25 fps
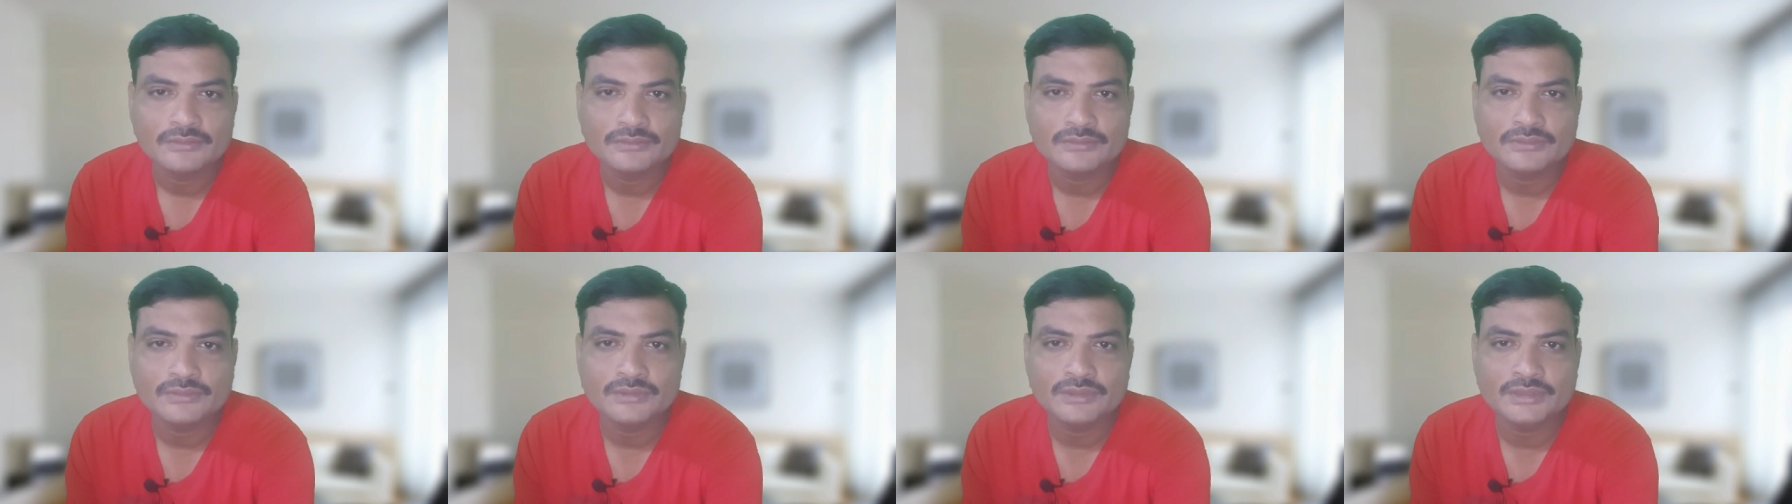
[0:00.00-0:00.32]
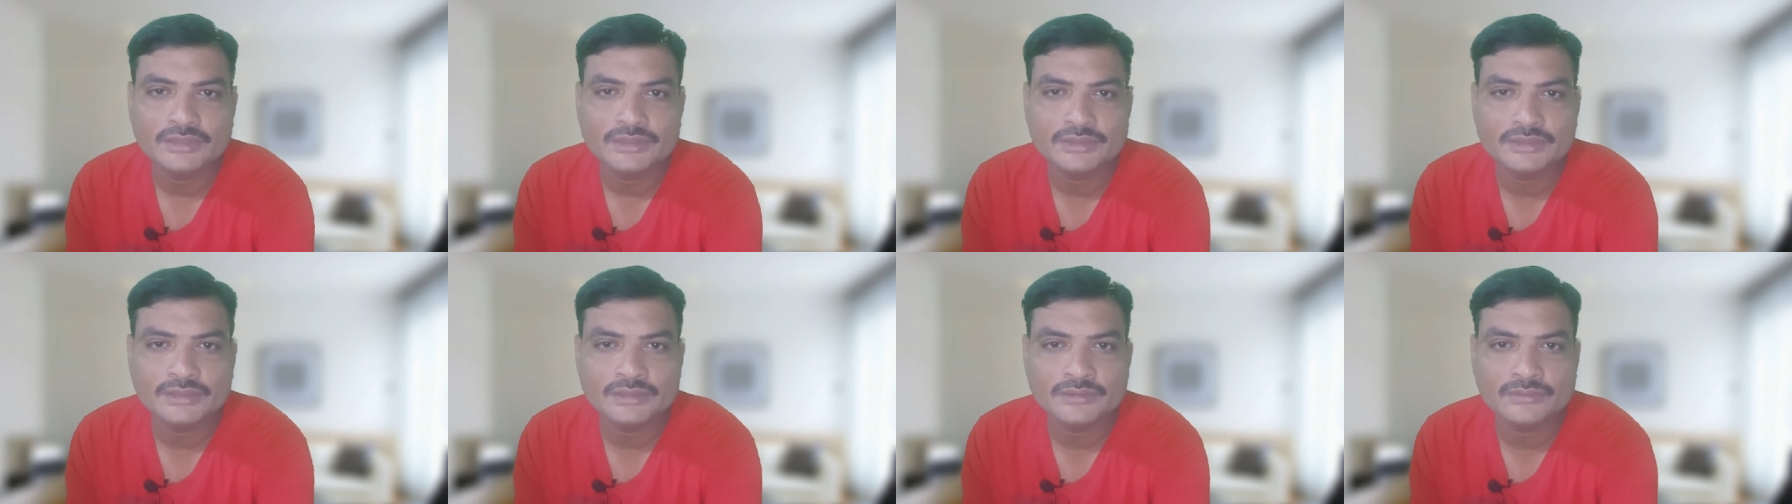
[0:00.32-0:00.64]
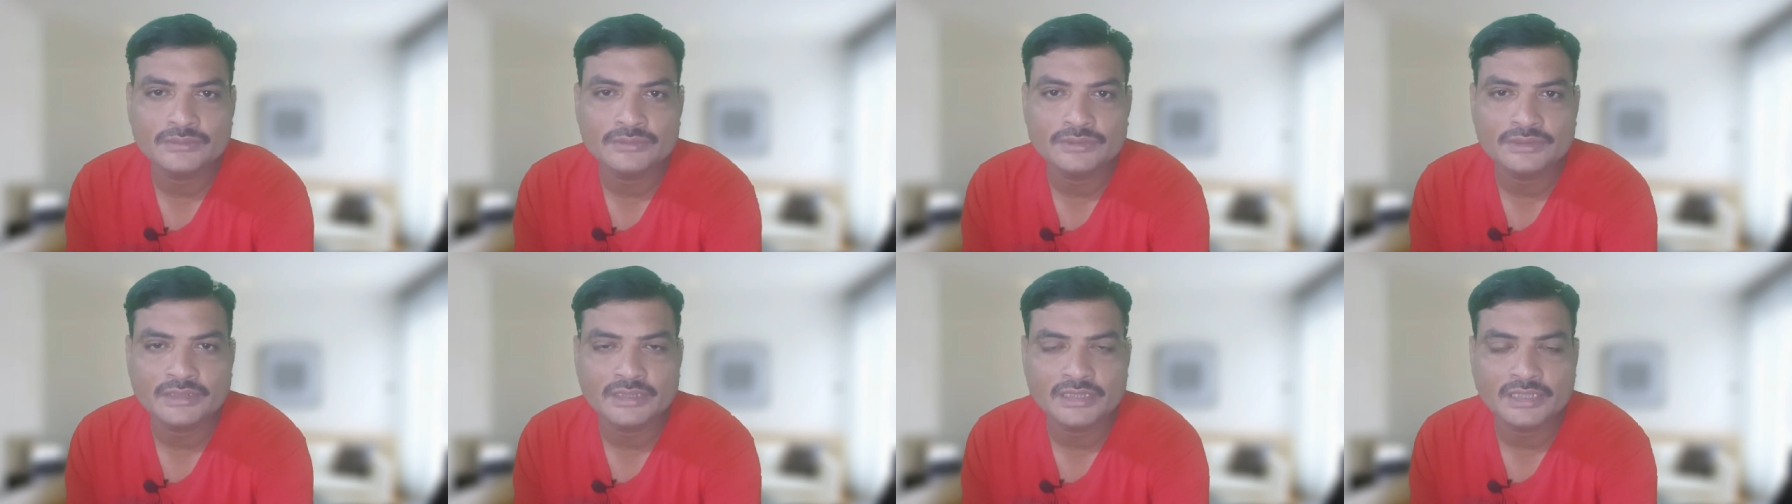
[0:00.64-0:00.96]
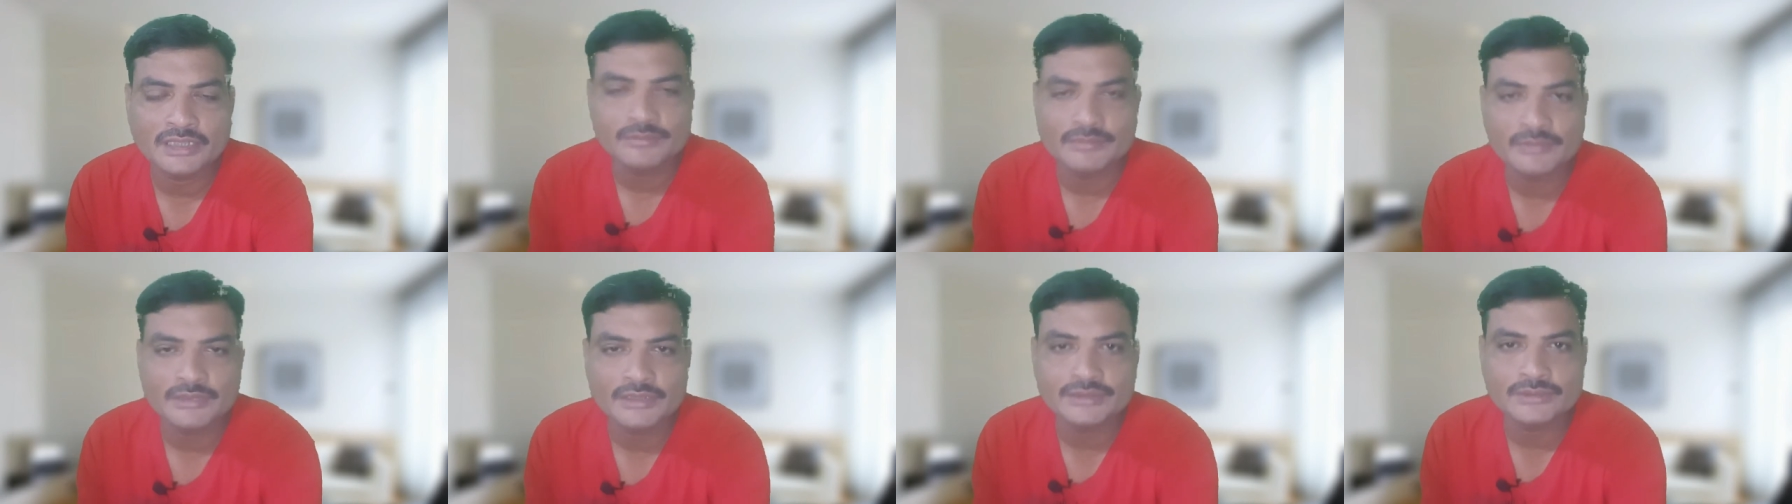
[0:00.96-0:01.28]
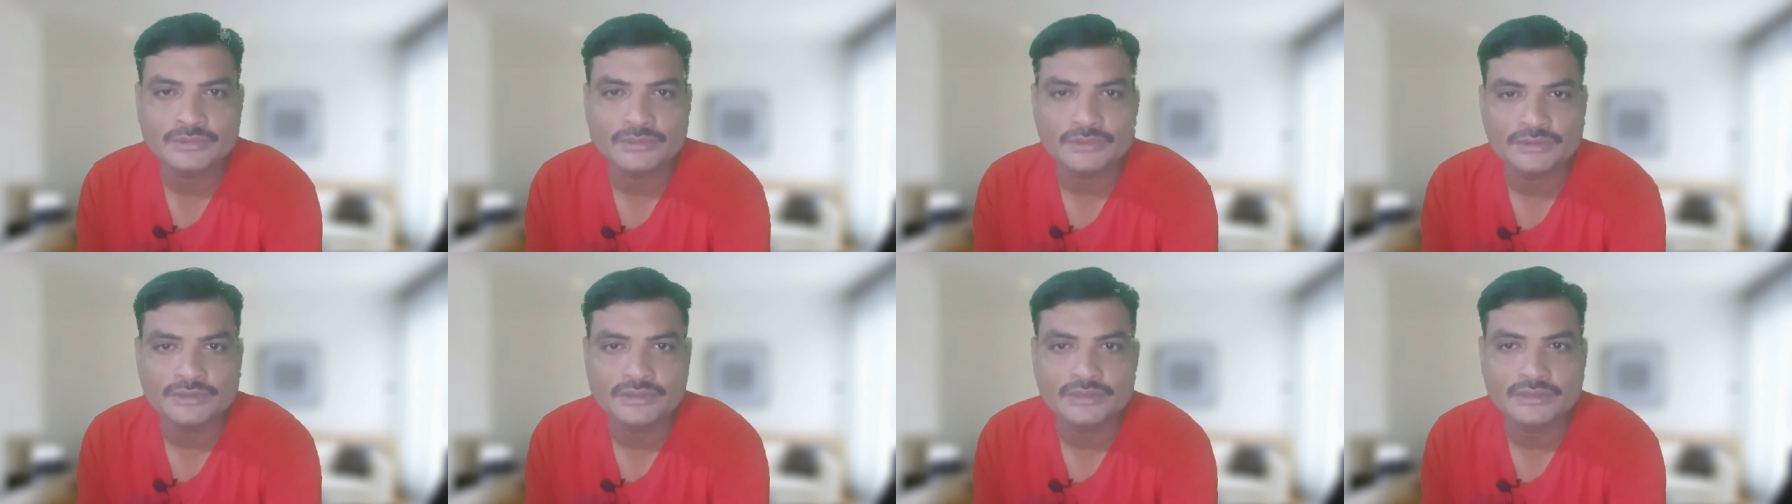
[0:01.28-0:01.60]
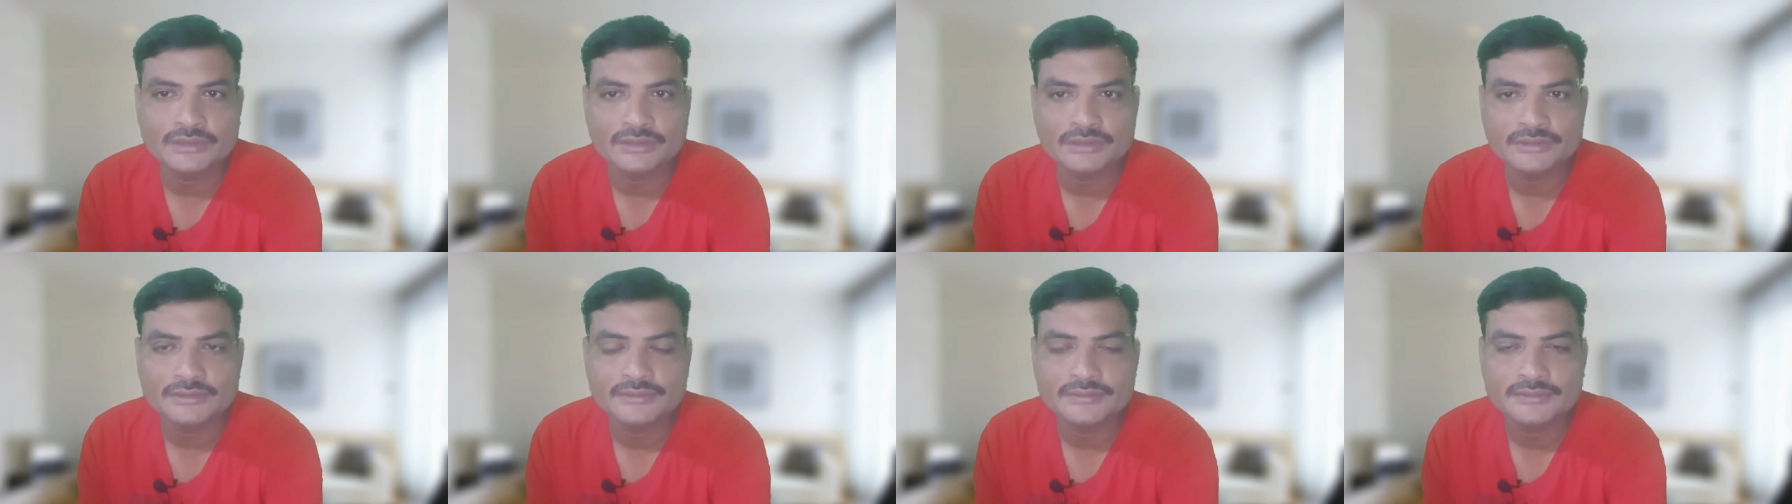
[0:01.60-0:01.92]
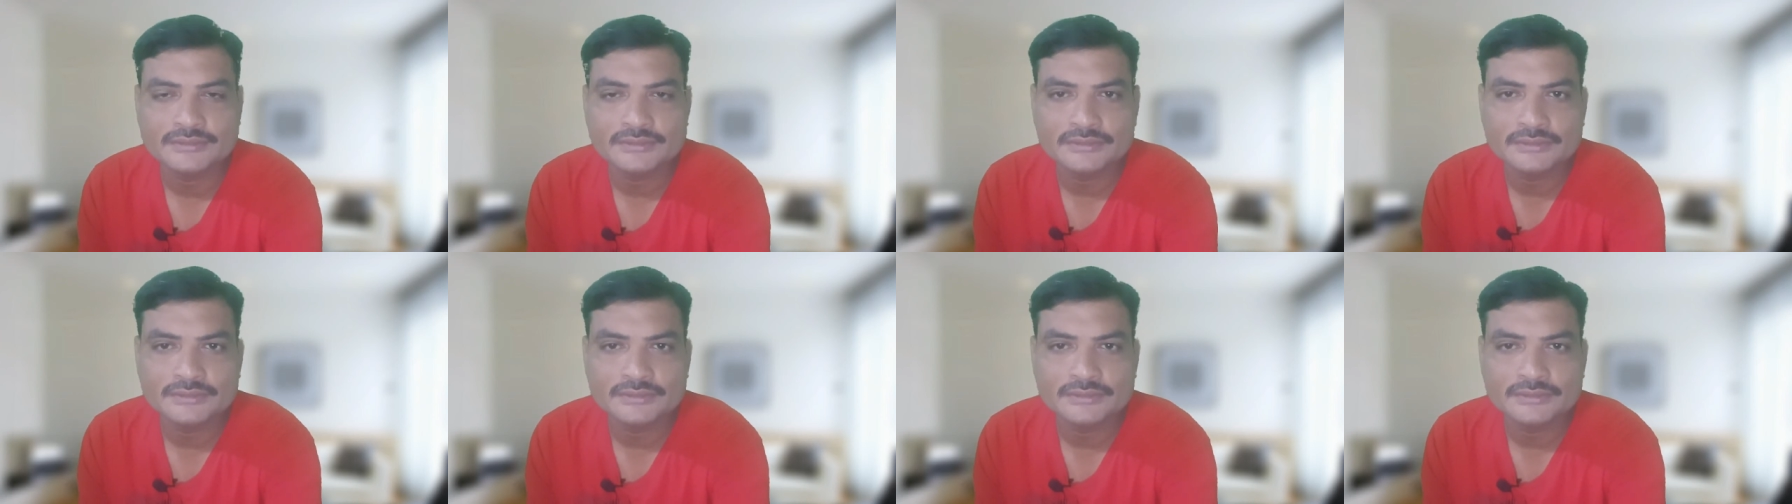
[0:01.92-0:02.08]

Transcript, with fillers: तो ये इसकी कुछ अलामत होती हैं